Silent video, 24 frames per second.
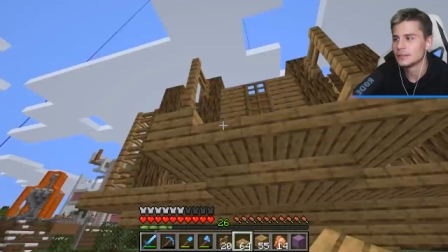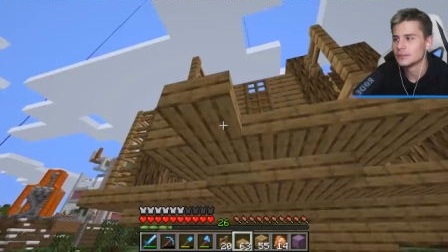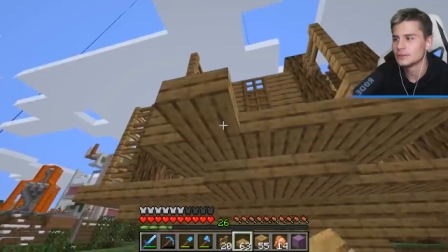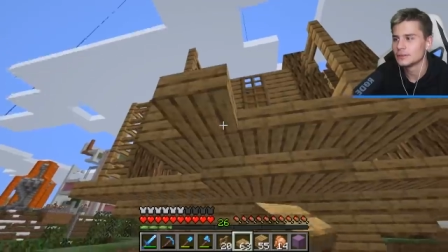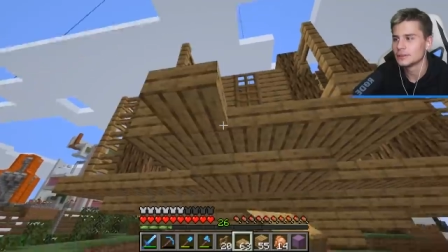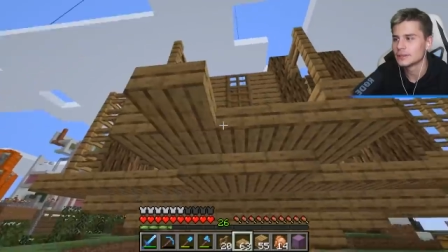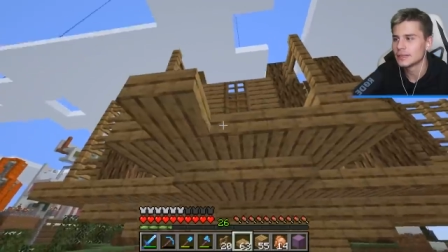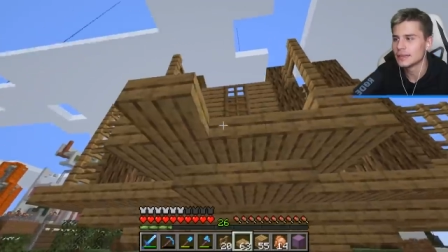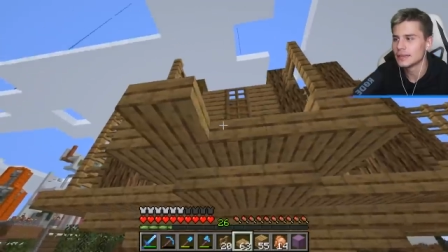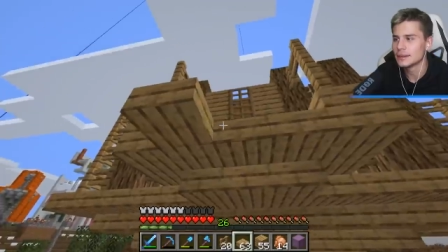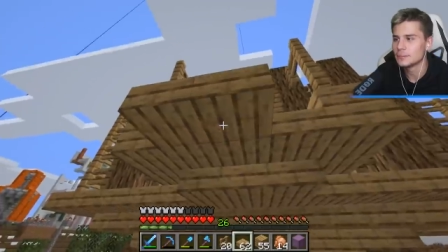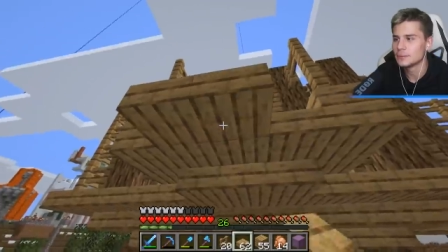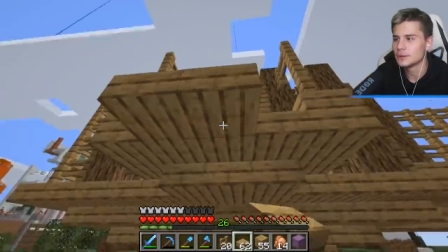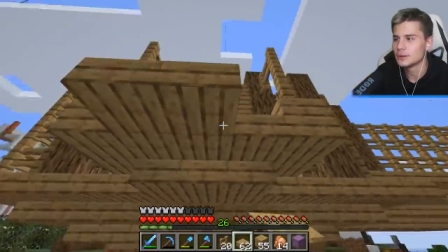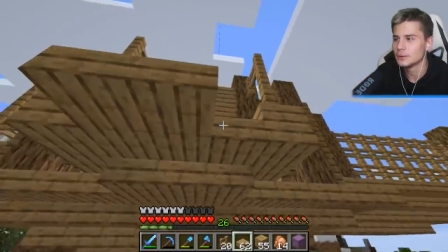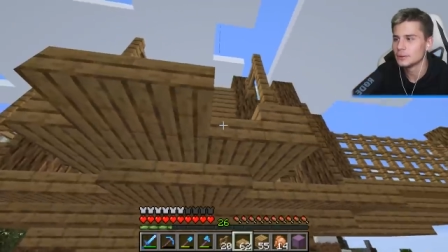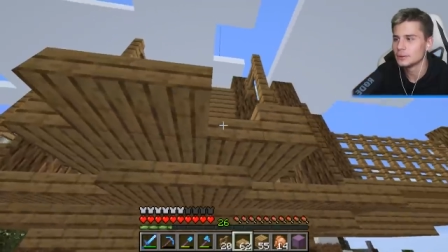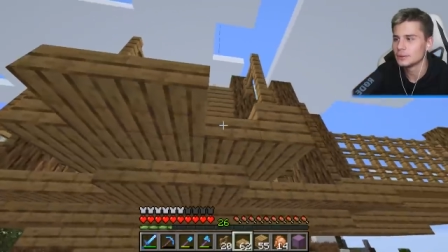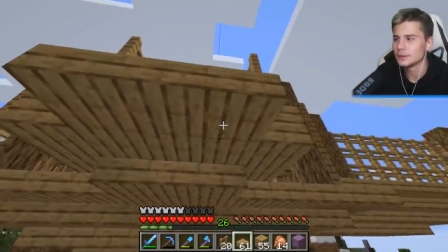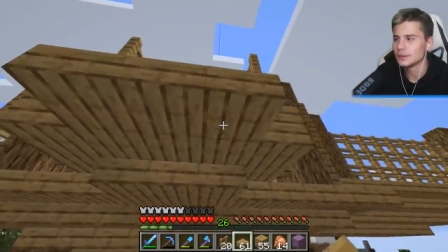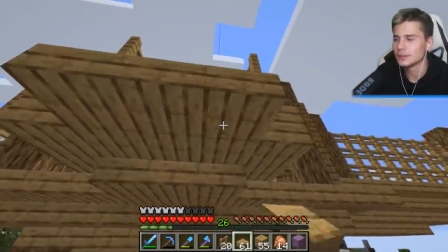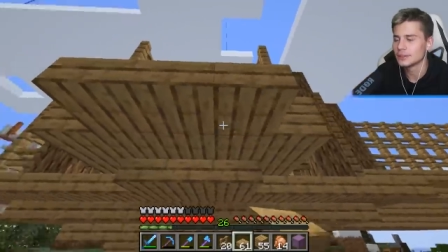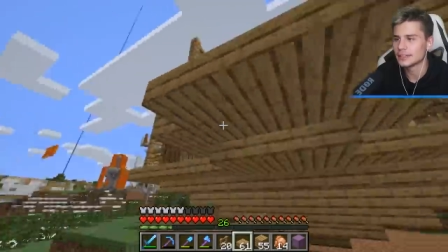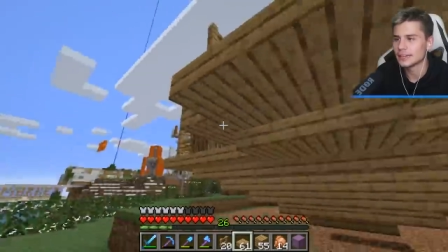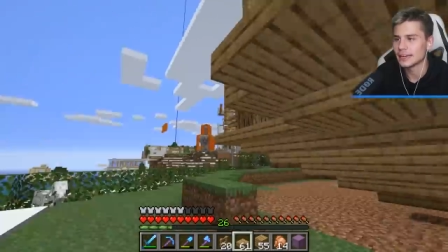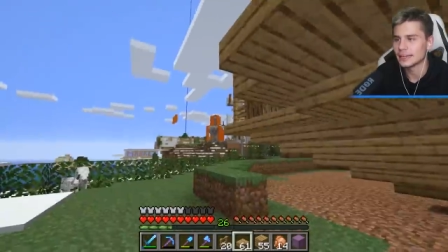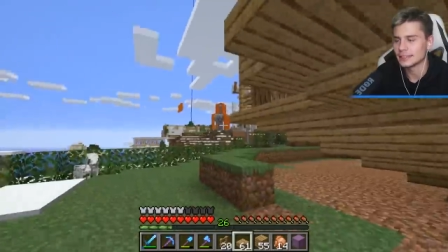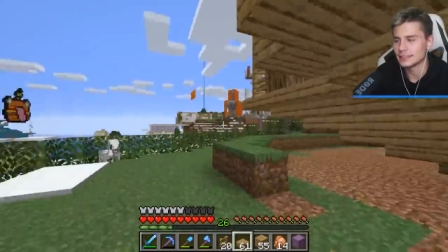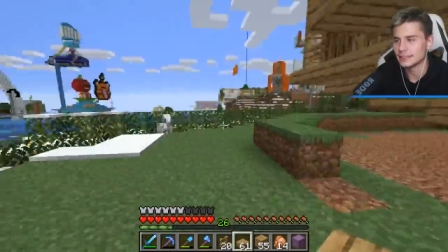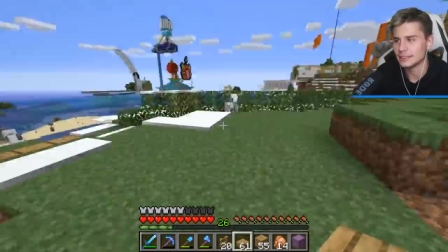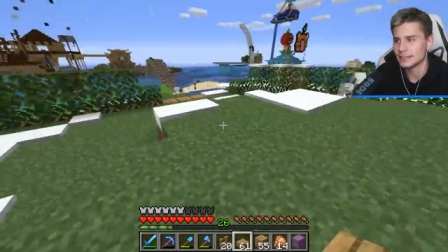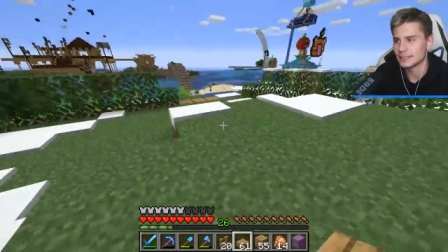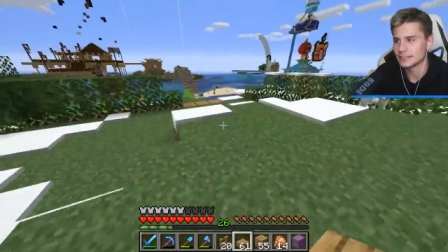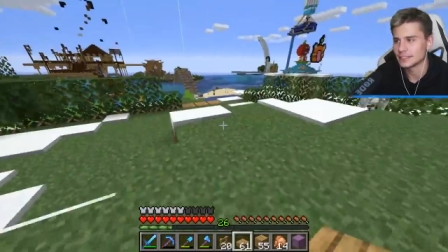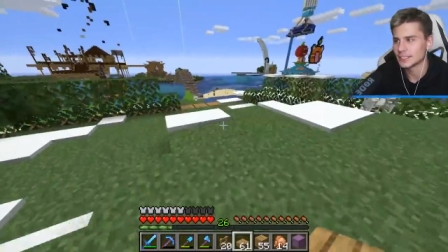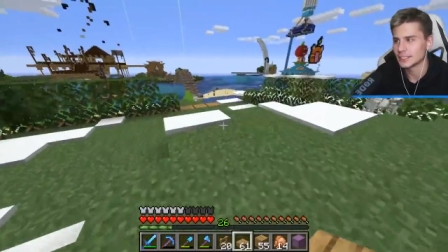Tutaj był o taki
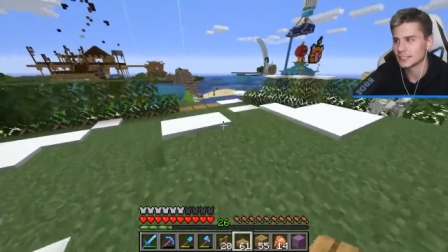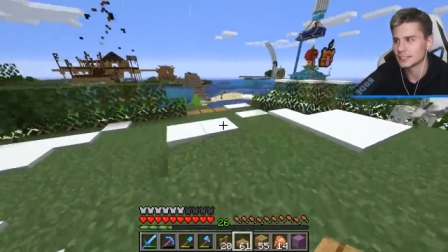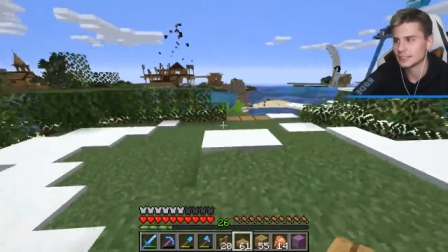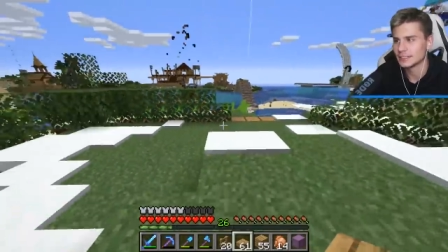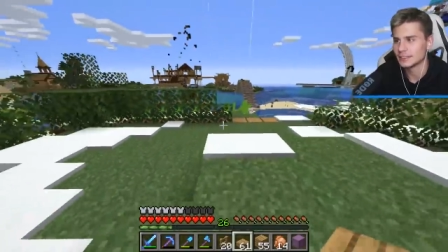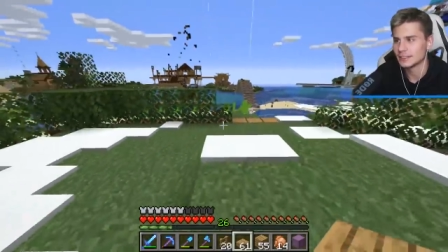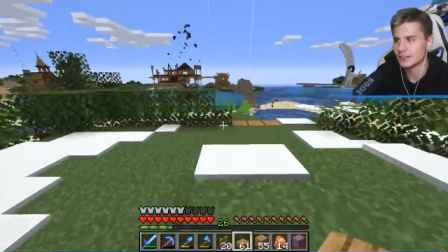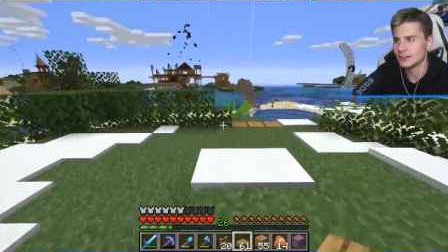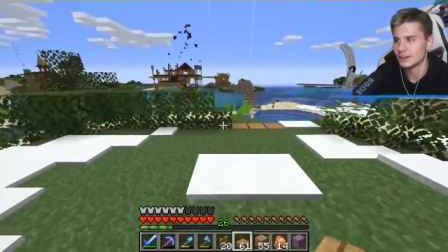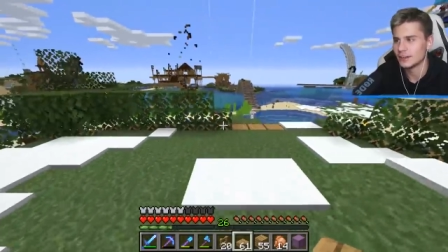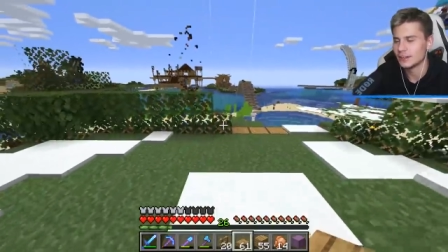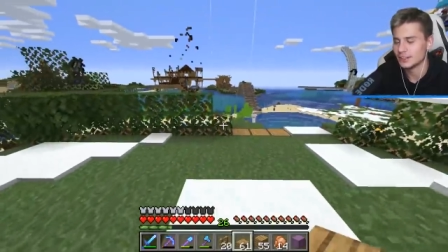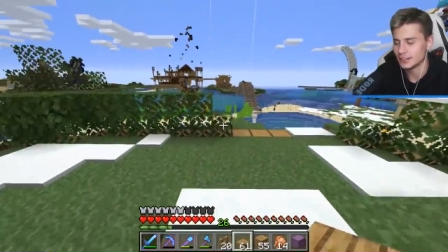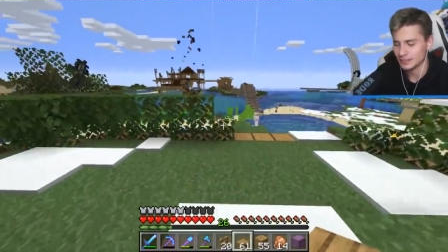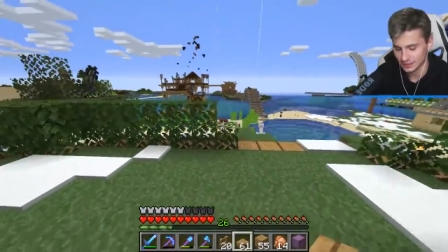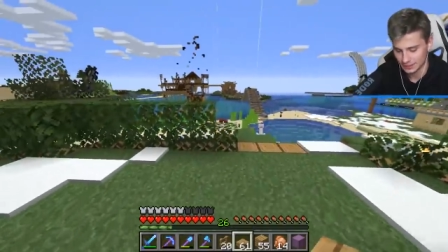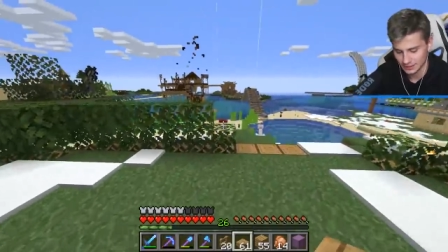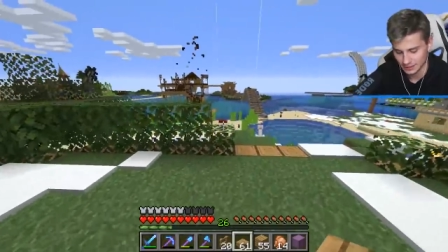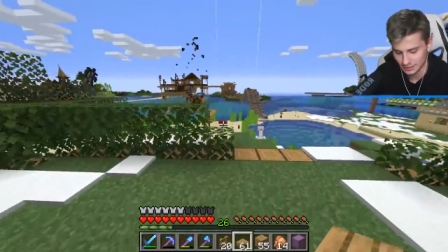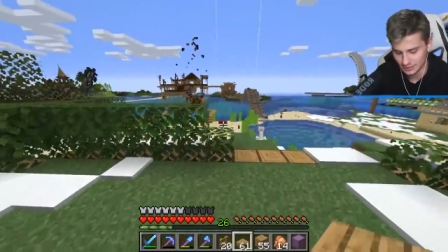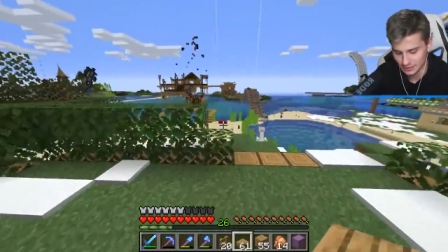daszek. O,